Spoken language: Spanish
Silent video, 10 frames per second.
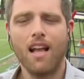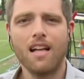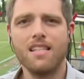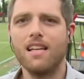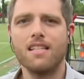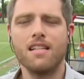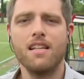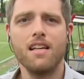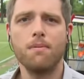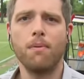Así es,
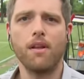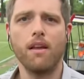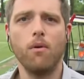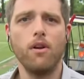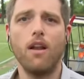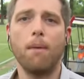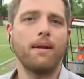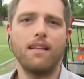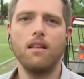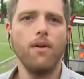así es, porque bueno, la
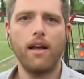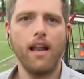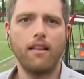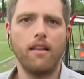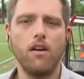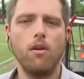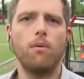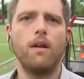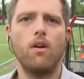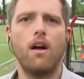expectativa es grande,
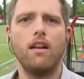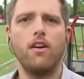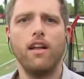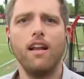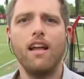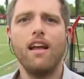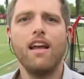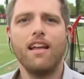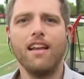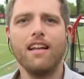¿no? Verlo a Lionel
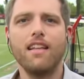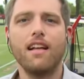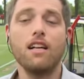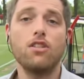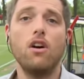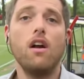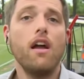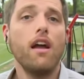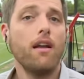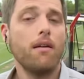y en este caso
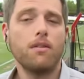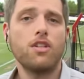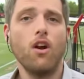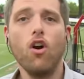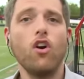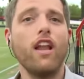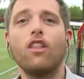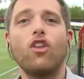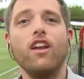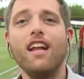eh, llegó con
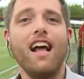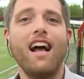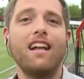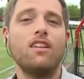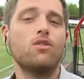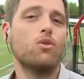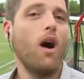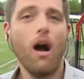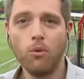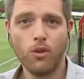Antonella en
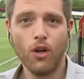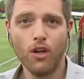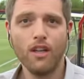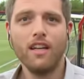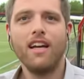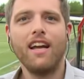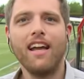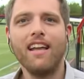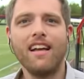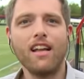su auto,
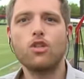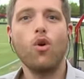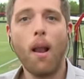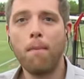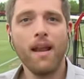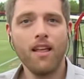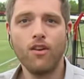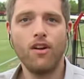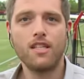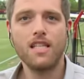eh, ingresó al
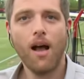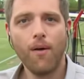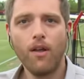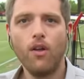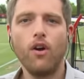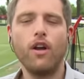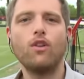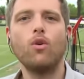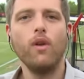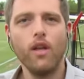predio el sábado,
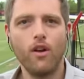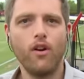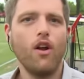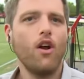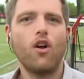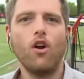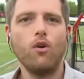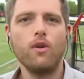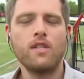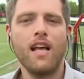estuvieron
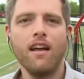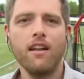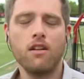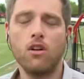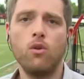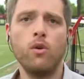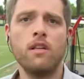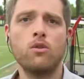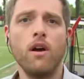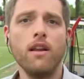con Luis, con
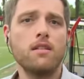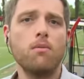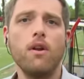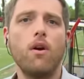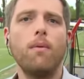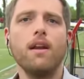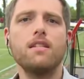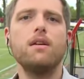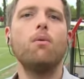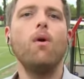Luis Suárez. Bueno,
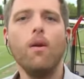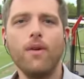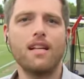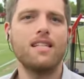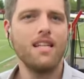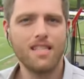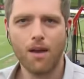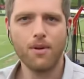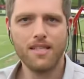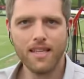ver si vuelven a hacer
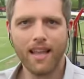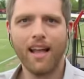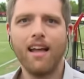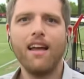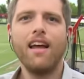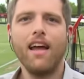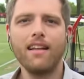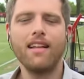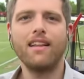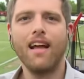esa visita
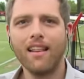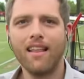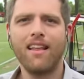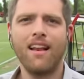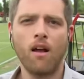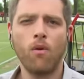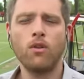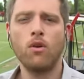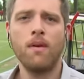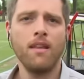esta tarde desde las
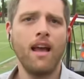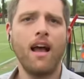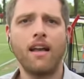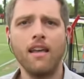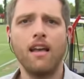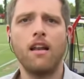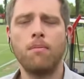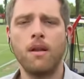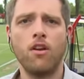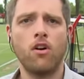cuatro y media aquí en
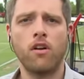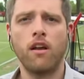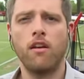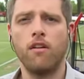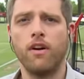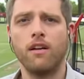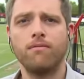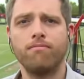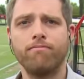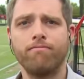el predio Jorge Grifa. Volvemos